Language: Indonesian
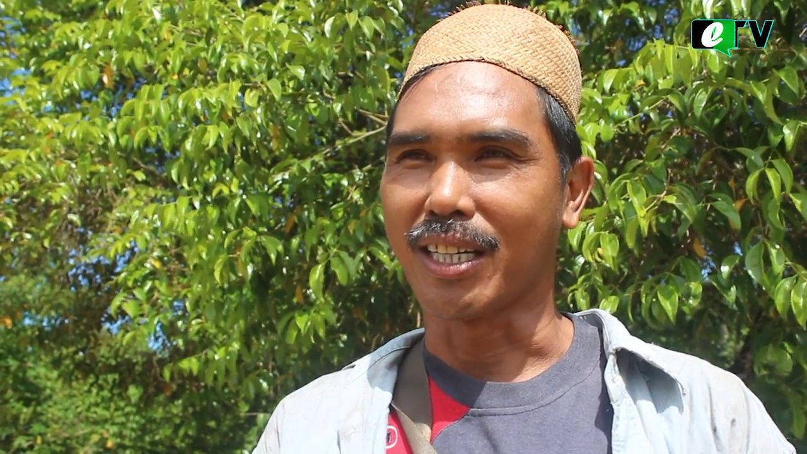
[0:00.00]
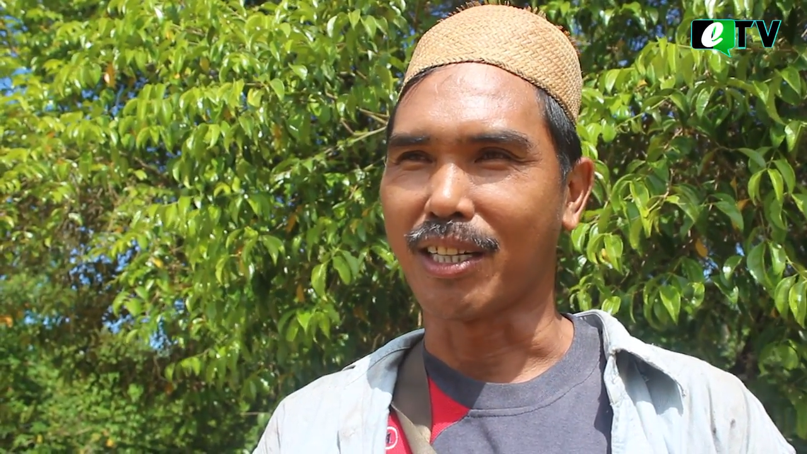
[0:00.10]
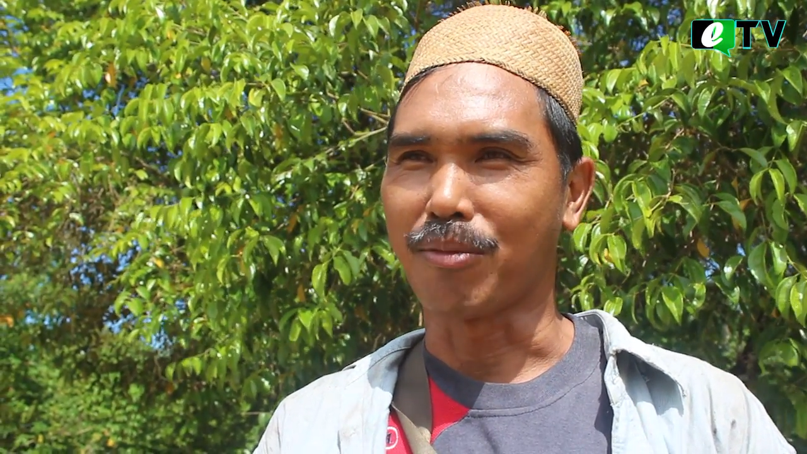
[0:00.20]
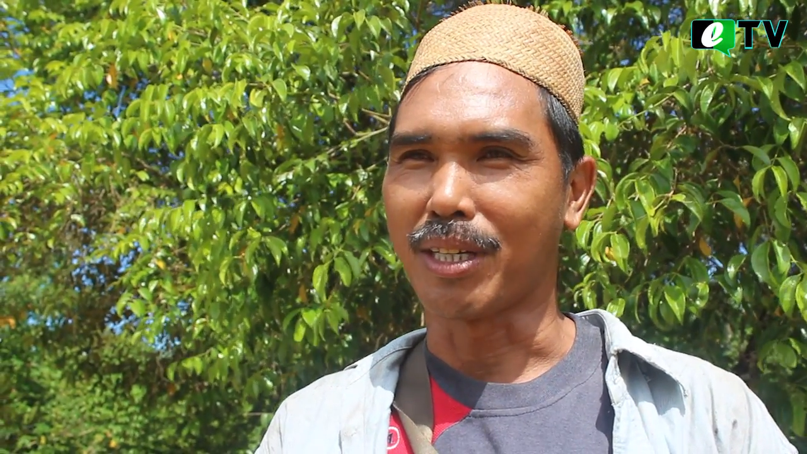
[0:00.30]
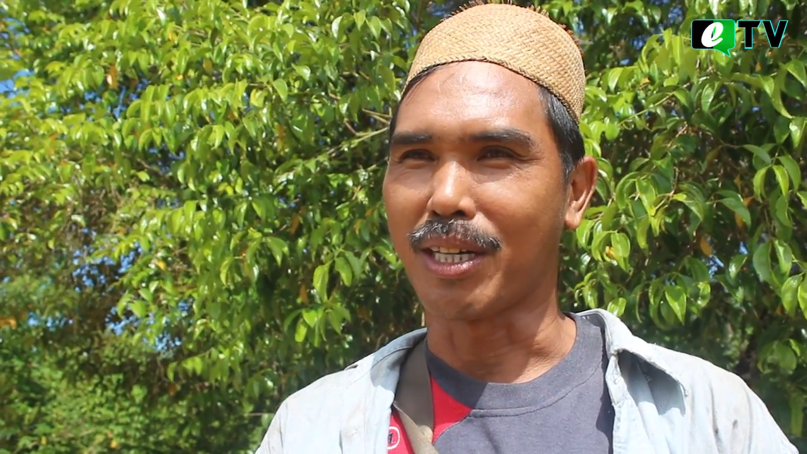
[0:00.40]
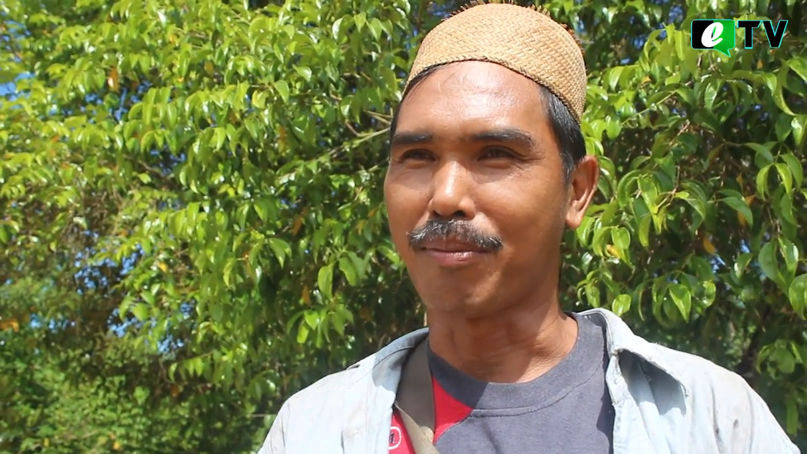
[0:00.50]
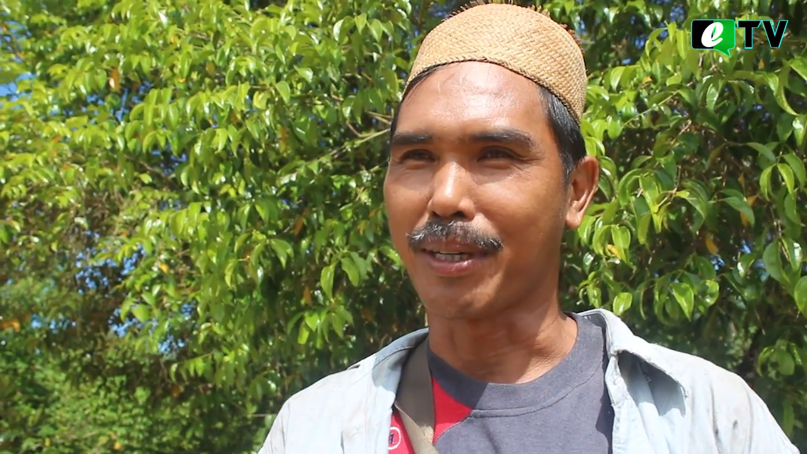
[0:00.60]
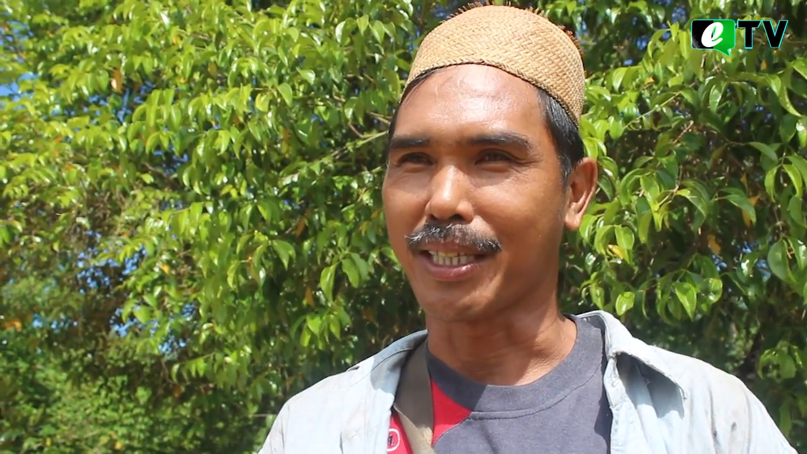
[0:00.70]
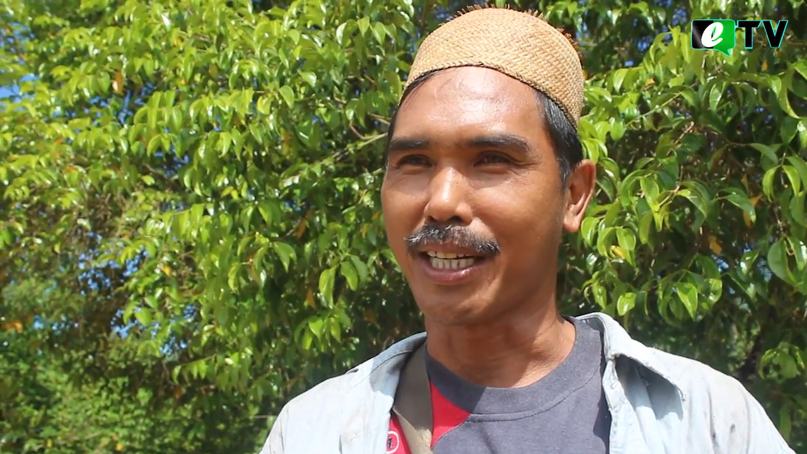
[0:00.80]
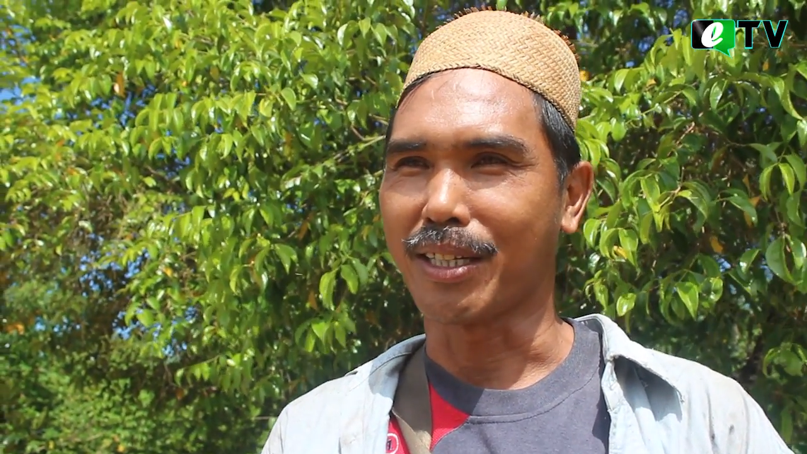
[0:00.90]
uh,
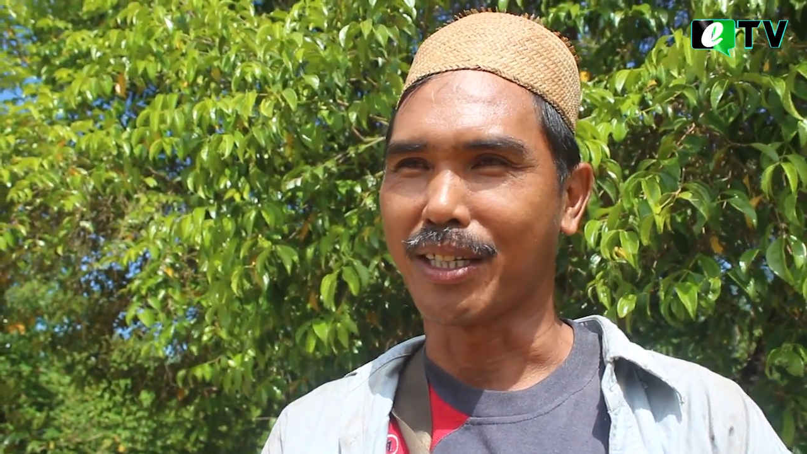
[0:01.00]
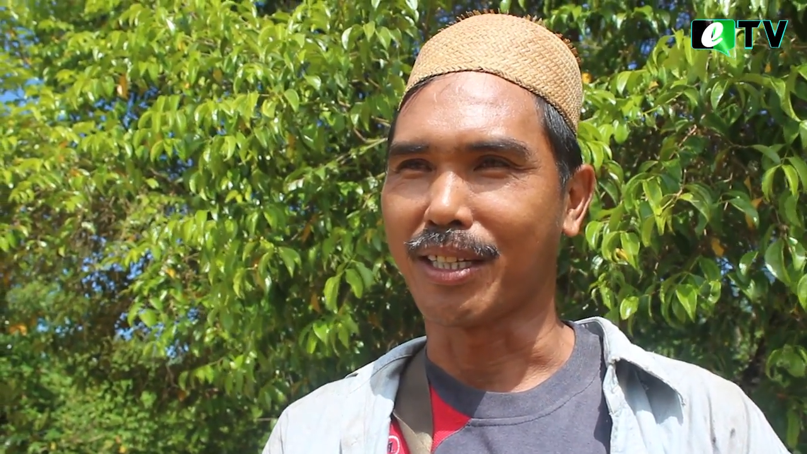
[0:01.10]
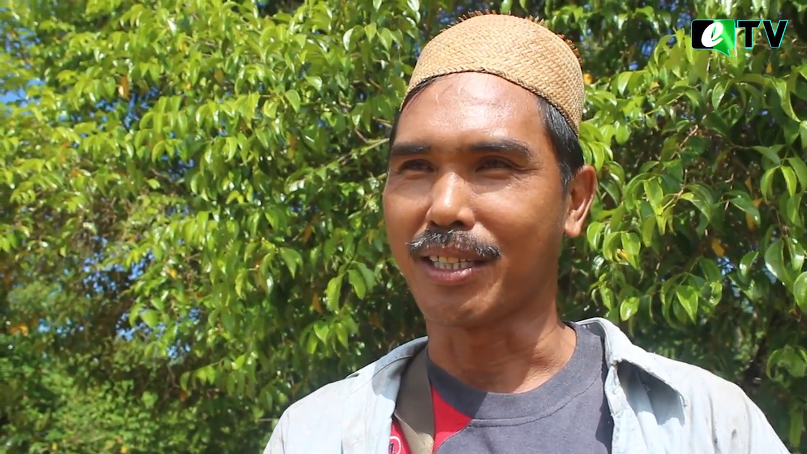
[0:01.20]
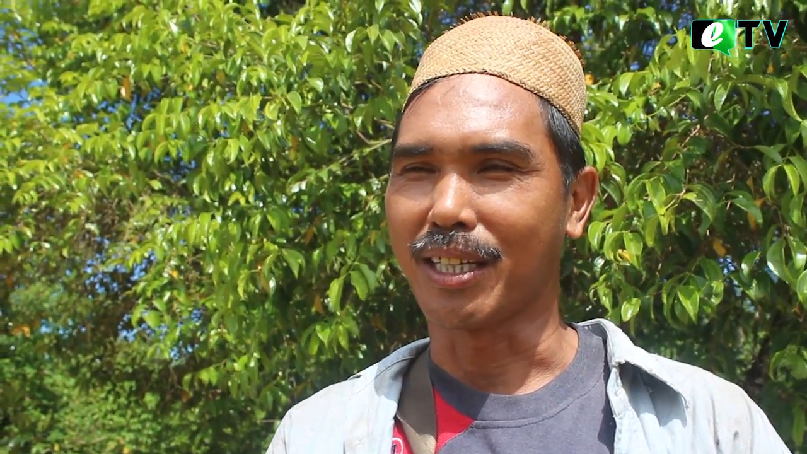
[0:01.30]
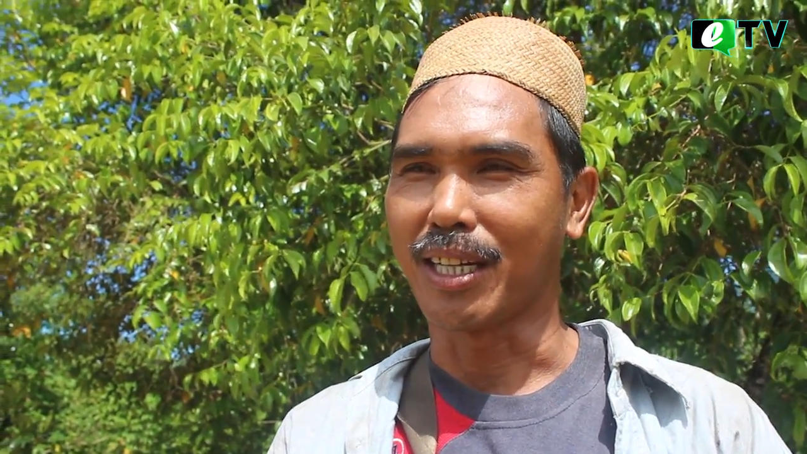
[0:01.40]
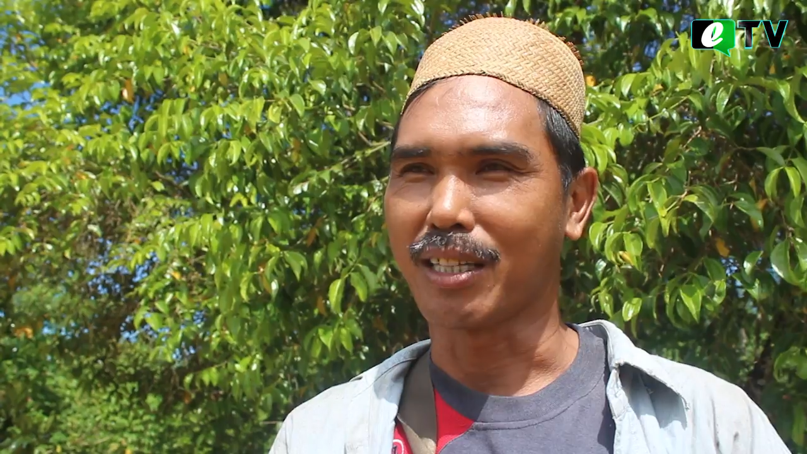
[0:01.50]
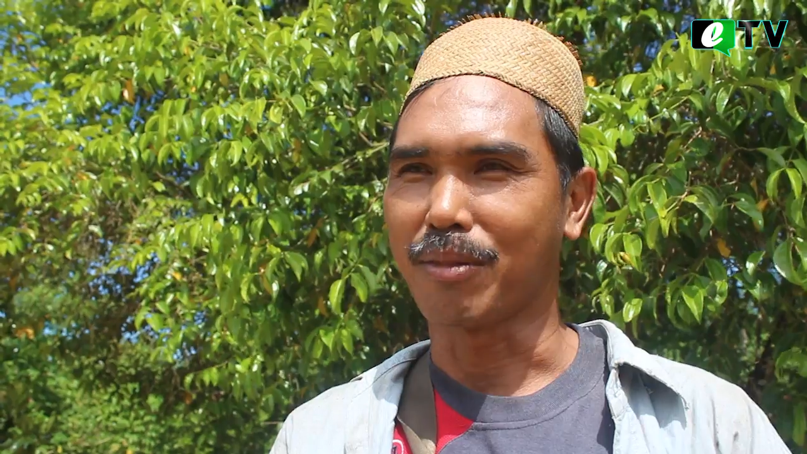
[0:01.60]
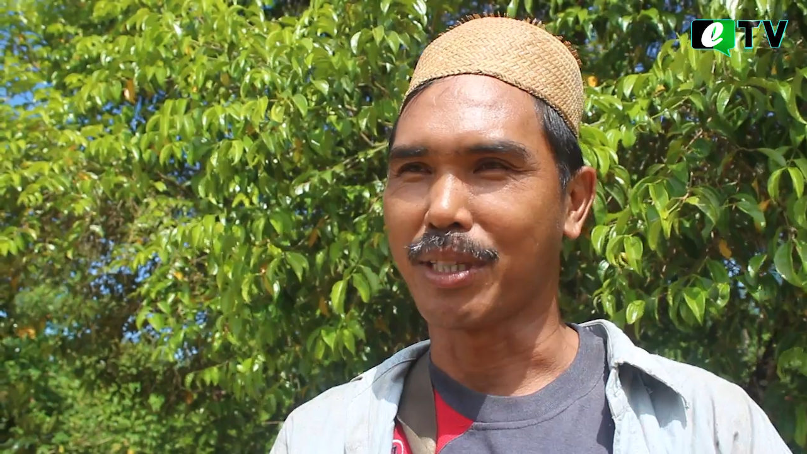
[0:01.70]
mendapatkan istilahnya